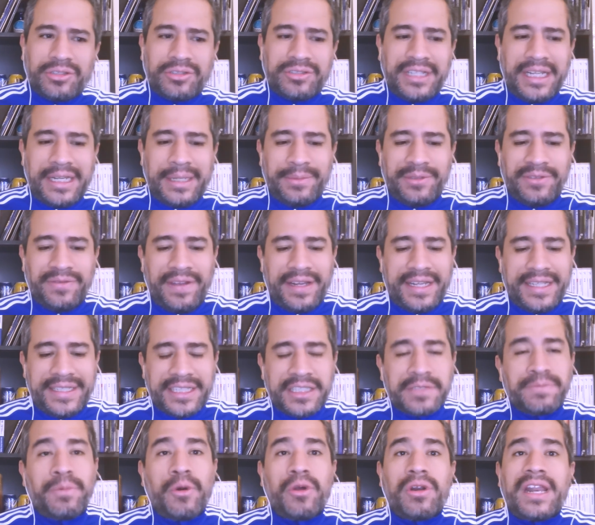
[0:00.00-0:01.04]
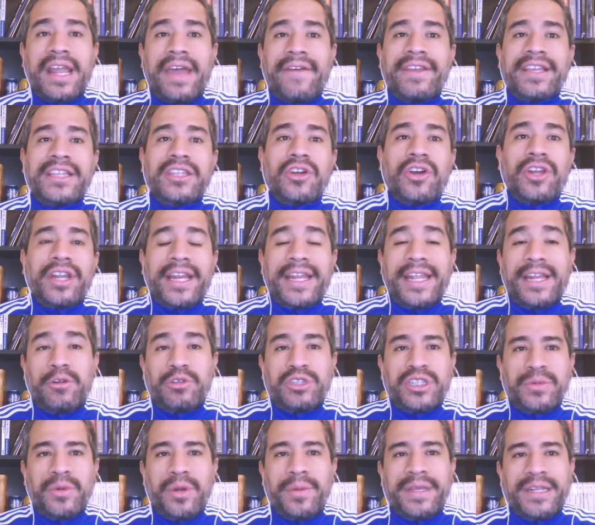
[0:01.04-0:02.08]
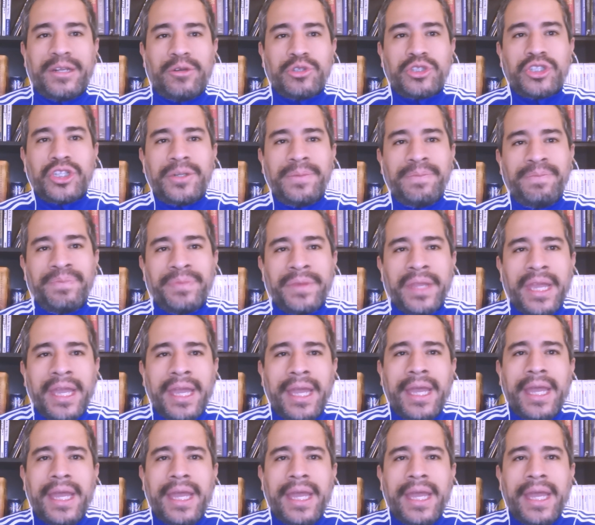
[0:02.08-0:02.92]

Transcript: todos salimos felices por la victoria en el último minuto.